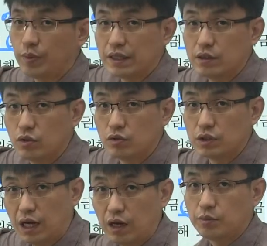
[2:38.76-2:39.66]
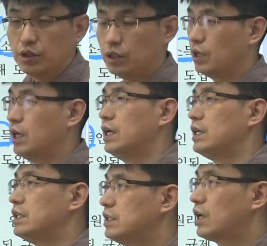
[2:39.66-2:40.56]
받으려는 사람이
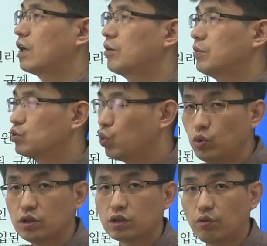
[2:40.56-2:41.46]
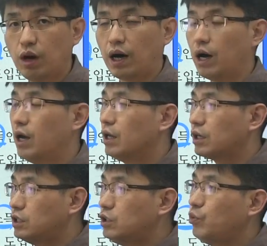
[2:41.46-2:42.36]
이 사람의 소득과
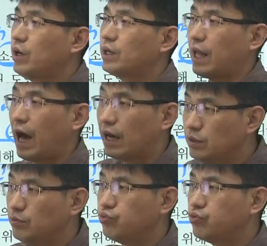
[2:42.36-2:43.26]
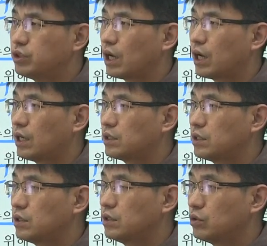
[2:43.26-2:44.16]
그 외에 다른
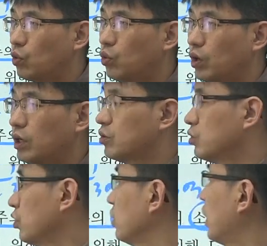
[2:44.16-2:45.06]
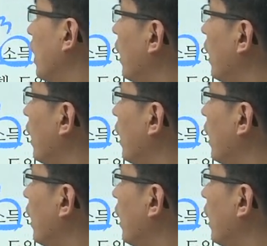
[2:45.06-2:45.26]
부채까지를 고려하는 거죠. 그러니까